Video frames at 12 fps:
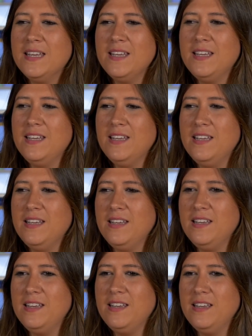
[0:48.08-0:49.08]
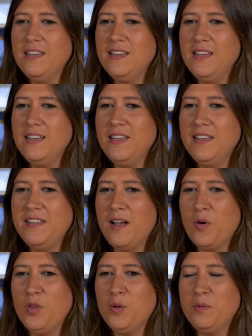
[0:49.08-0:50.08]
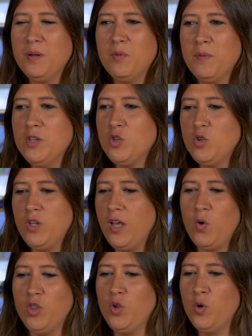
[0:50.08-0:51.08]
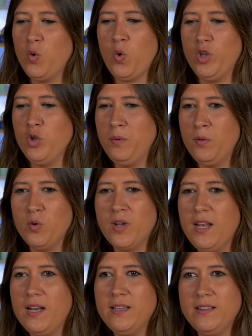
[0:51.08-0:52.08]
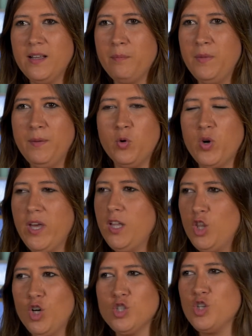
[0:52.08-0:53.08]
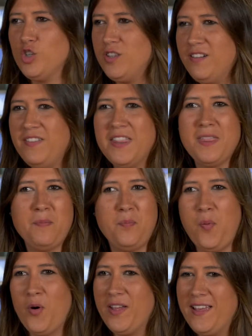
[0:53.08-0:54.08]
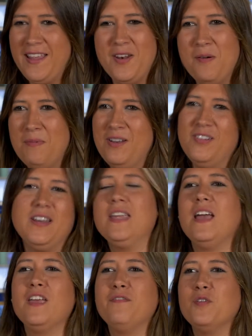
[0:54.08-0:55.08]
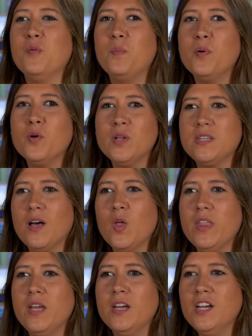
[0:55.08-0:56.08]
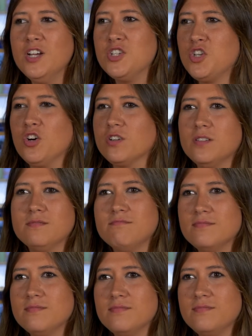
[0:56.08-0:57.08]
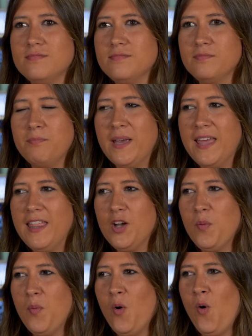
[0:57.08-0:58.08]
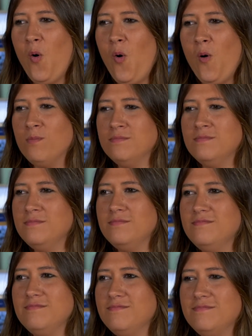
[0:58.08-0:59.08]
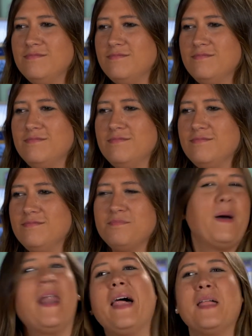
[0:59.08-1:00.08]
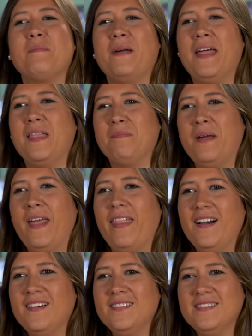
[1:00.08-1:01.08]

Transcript: y, y ya cuando vi el momento, eh, cuando, cuando me busqué la lista, me busqué dos o tres veces porque no me lo creía y fue un poco estado de shock. Me quedé como... Mm, parada, parada, parada.